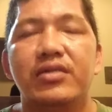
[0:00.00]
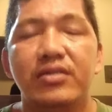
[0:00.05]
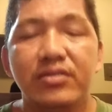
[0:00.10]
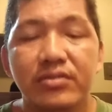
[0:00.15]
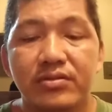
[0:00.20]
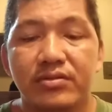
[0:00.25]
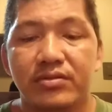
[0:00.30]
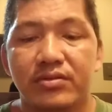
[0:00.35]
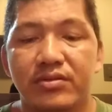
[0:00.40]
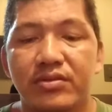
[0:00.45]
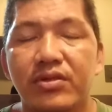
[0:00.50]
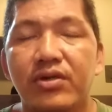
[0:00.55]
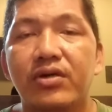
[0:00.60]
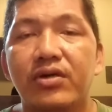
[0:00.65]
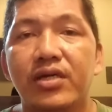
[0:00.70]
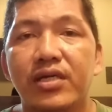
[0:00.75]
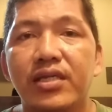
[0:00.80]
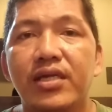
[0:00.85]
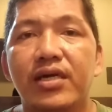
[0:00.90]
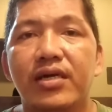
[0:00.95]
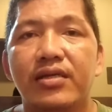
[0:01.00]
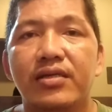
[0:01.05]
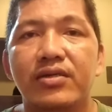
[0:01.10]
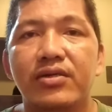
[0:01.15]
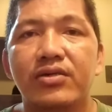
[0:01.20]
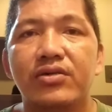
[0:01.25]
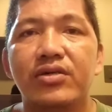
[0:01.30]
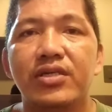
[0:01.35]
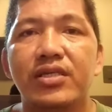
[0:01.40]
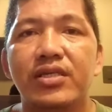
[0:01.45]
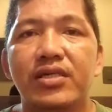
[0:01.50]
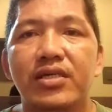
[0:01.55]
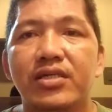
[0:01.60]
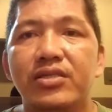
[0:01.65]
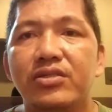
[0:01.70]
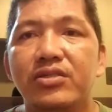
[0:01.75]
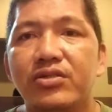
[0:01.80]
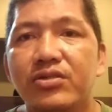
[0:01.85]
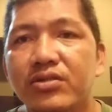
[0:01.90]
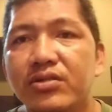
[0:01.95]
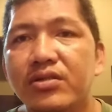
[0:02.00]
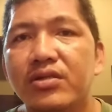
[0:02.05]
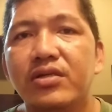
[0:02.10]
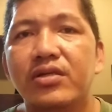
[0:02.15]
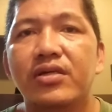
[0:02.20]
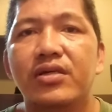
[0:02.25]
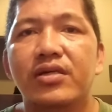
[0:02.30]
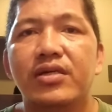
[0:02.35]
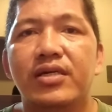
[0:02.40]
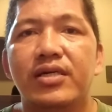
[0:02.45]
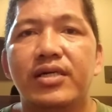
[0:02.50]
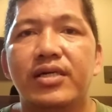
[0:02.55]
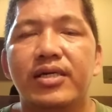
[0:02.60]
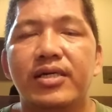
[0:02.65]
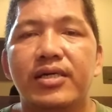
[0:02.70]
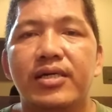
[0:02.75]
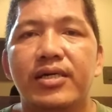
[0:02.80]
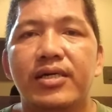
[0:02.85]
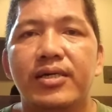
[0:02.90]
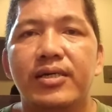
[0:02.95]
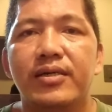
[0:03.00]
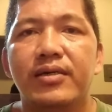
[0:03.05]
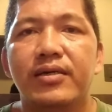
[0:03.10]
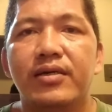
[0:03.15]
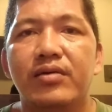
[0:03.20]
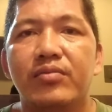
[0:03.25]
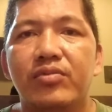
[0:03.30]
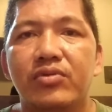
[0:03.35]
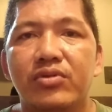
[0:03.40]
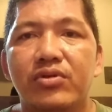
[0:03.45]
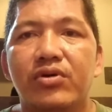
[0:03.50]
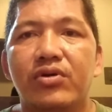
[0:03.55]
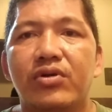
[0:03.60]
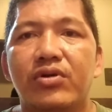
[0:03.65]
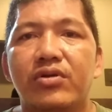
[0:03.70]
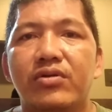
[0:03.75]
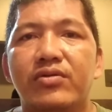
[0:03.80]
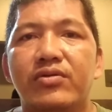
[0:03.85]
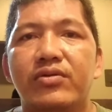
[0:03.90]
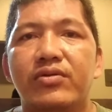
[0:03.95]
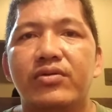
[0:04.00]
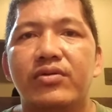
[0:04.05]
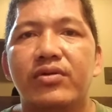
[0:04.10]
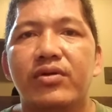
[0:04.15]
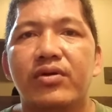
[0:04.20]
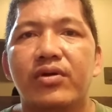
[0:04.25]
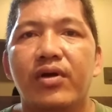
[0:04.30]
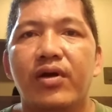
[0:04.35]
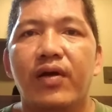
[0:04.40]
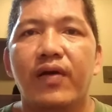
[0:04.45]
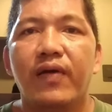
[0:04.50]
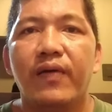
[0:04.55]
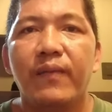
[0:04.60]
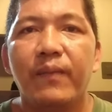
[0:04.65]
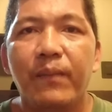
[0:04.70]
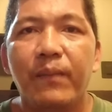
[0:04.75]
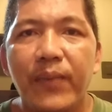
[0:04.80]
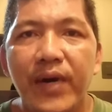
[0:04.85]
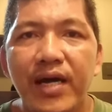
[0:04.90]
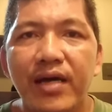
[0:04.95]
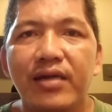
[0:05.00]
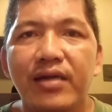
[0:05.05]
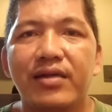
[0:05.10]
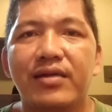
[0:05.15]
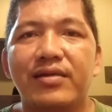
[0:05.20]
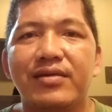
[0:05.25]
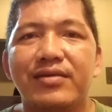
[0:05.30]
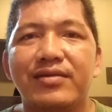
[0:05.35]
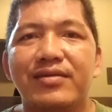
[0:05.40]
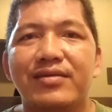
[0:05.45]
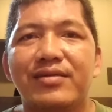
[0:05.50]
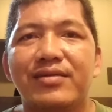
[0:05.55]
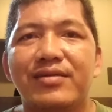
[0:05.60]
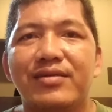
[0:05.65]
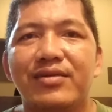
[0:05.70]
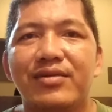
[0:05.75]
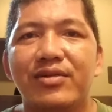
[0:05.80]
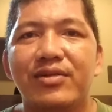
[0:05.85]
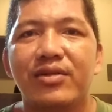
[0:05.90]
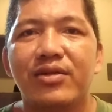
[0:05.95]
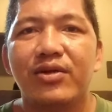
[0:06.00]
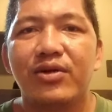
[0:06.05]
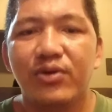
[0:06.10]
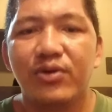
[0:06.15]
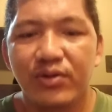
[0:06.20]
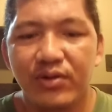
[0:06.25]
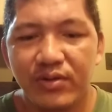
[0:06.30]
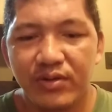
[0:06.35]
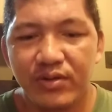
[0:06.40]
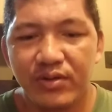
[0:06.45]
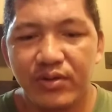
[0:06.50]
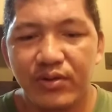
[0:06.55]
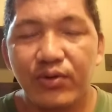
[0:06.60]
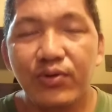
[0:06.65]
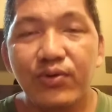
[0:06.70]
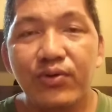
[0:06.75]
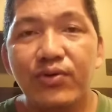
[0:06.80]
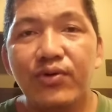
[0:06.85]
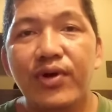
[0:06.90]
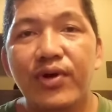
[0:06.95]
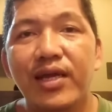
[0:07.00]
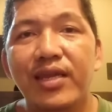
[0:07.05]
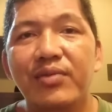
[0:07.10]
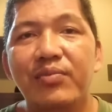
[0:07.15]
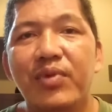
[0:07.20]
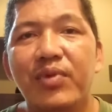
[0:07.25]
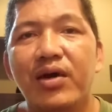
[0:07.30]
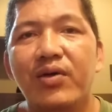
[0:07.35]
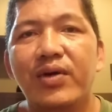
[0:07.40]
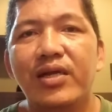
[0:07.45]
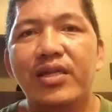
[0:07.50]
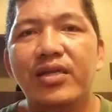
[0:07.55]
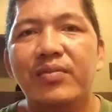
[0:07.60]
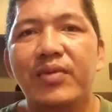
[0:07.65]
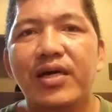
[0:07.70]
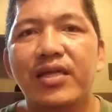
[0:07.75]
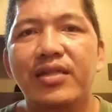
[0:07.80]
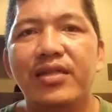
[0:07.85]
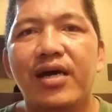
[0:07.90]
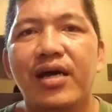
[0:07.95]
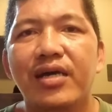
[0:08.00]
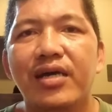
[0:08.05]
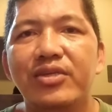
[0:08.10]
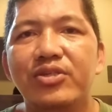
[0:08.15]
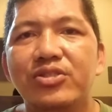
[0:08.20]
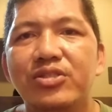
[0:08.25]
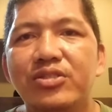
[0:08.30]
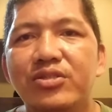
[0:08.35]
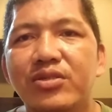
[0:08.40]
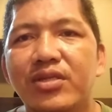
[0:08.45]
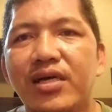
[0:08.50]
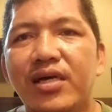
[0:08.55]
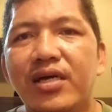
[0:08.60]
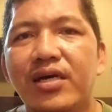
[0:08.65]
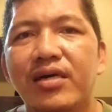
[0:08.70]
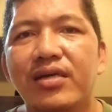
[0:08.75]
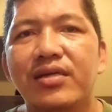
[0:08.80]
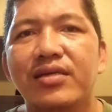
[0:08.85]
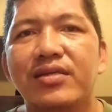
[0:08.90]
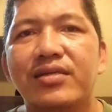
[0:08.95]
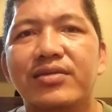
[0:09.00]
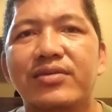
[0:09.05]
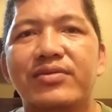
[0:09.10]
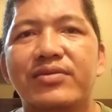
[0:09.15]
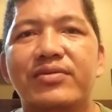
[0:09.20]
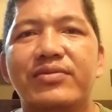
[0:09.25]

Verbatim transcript: 'yun, okay na. Okay na ang inyong uh, motor. Pag o kung halimbawa naman, naayos niyo na,